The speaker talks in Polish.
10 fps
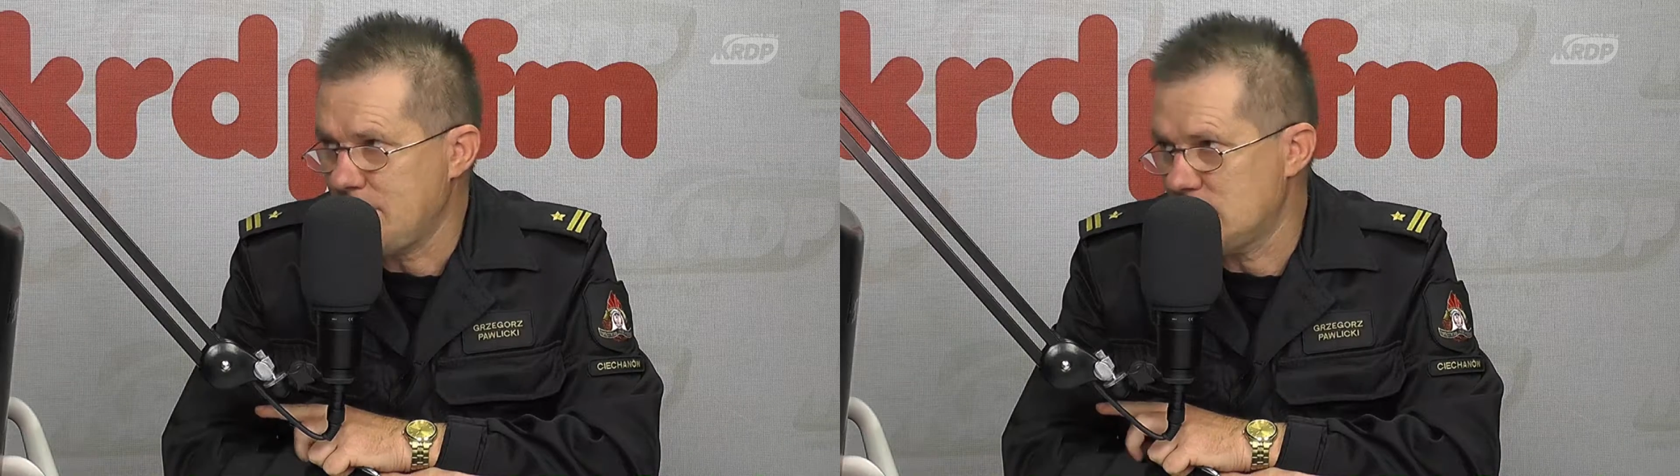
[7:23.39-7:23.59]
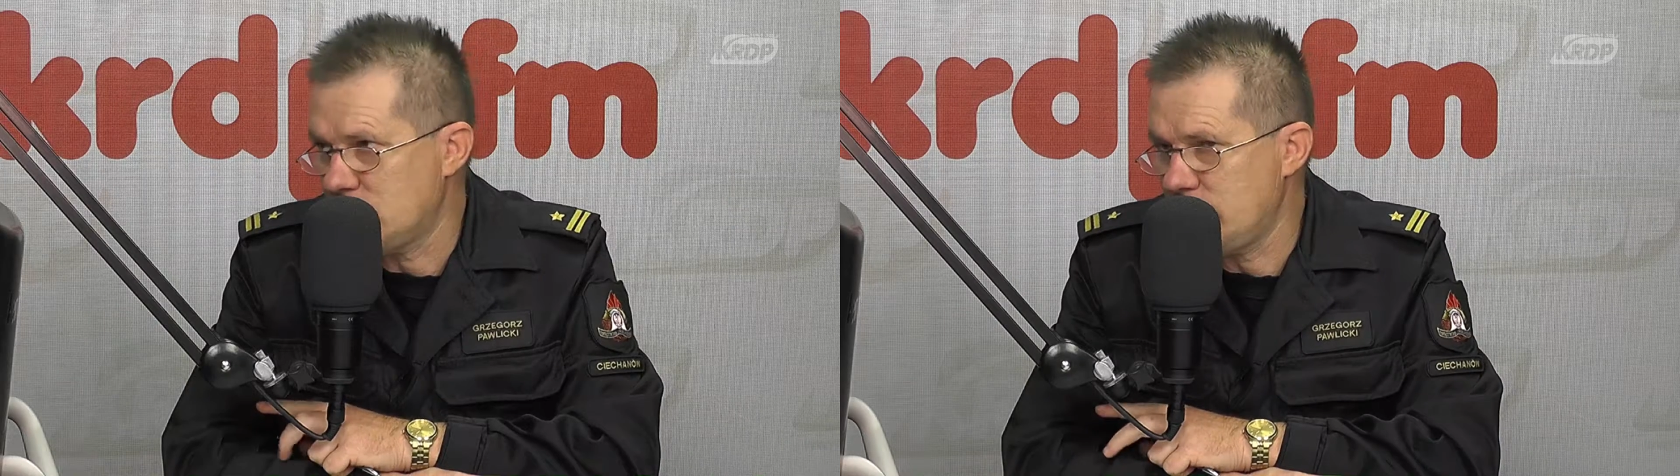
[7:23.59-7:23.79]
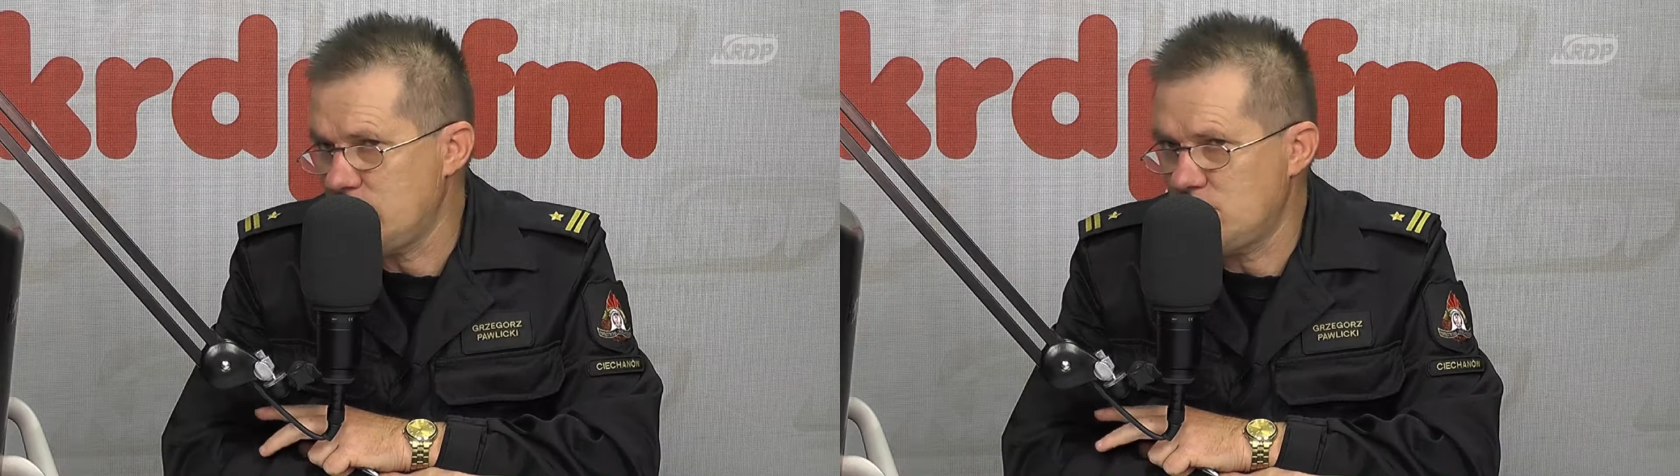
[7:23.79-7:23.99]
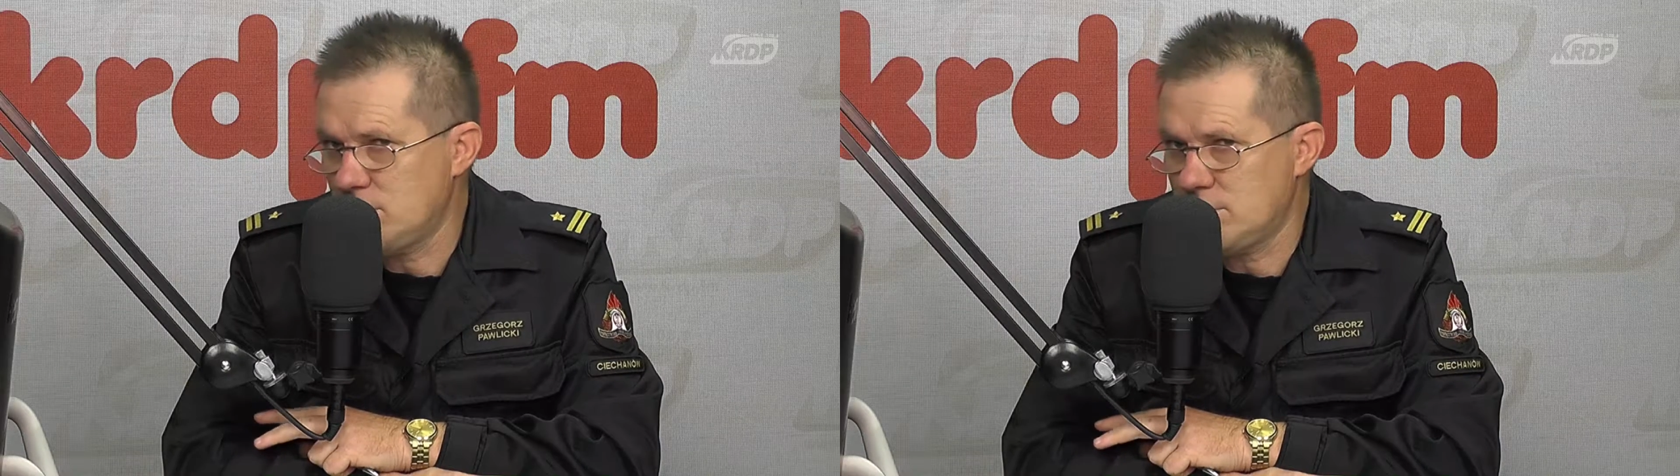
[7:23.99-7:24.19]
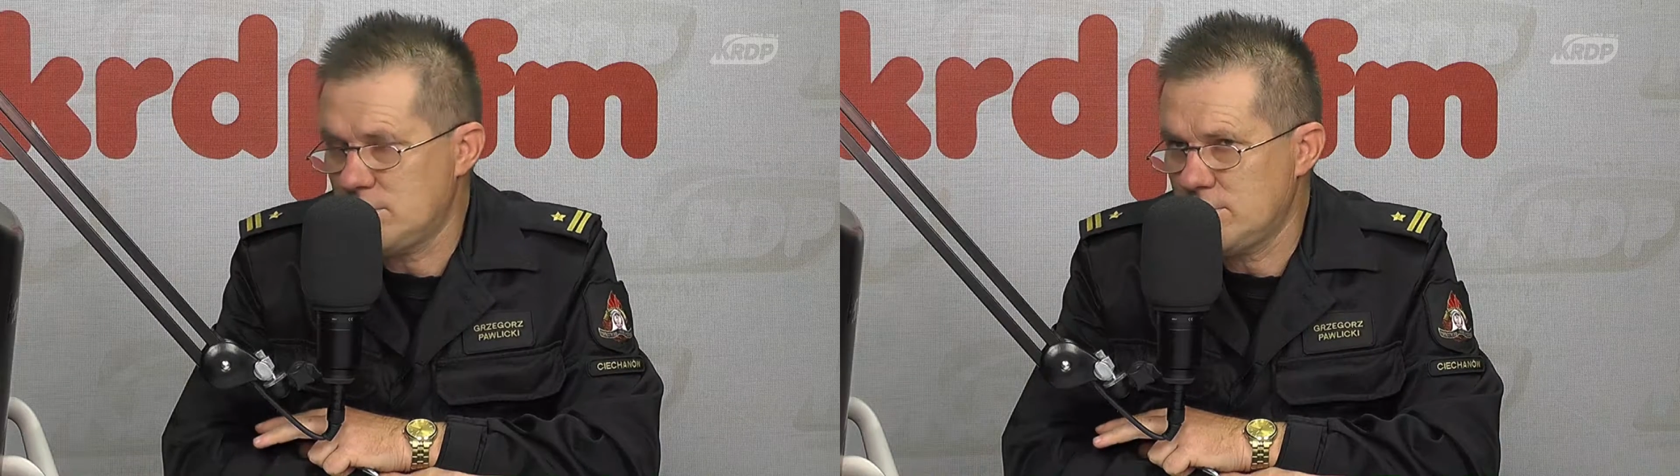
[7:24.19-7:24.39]
z
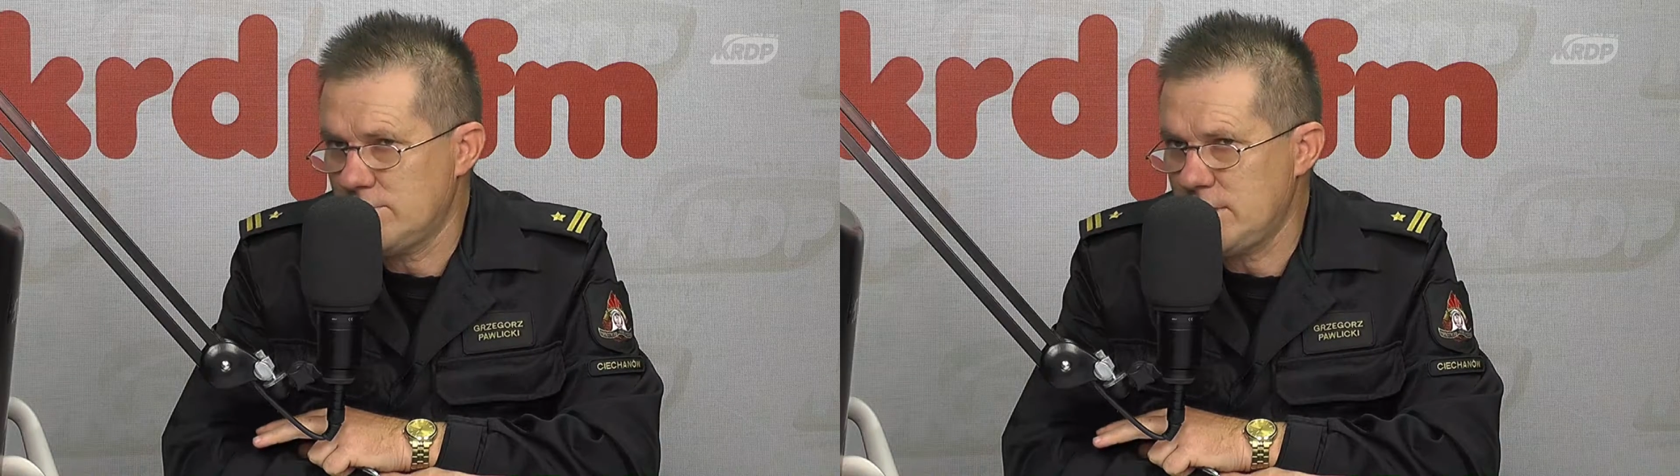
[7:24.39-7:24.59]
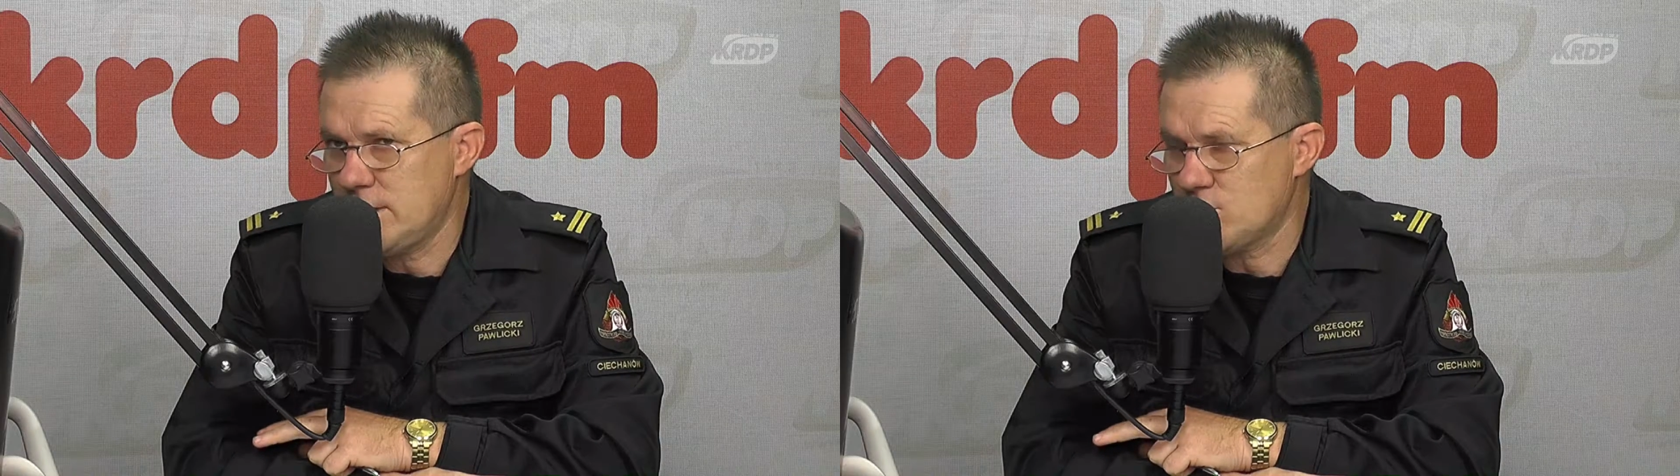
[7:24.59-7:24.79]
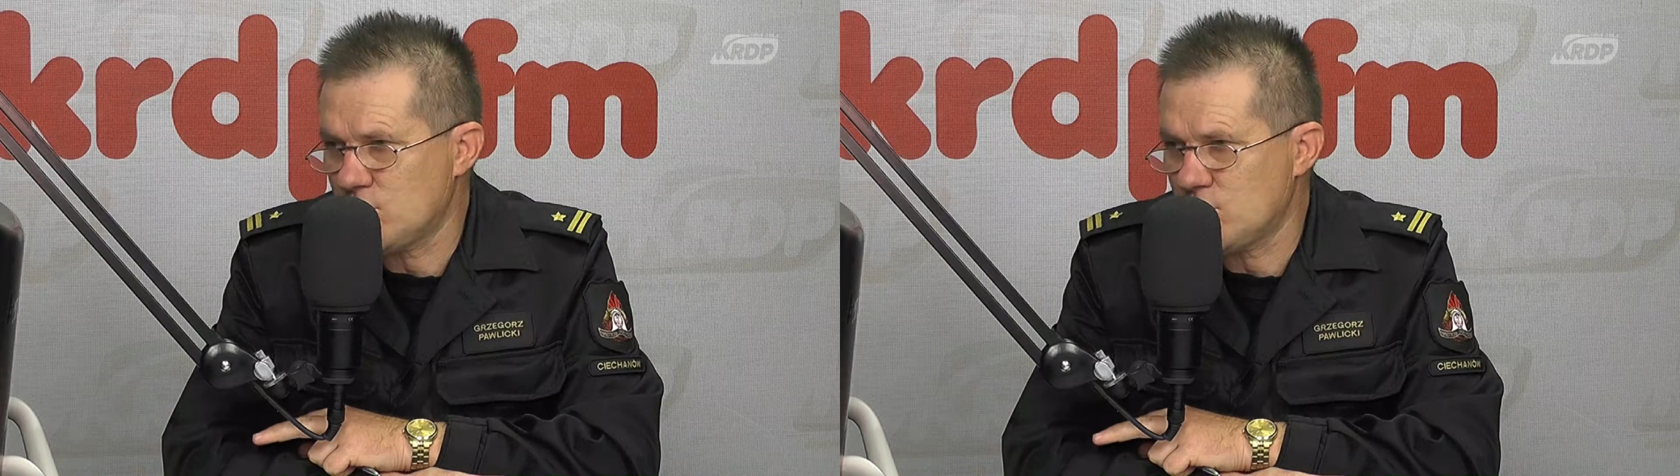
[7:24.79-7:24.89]
oględzin e, wynika,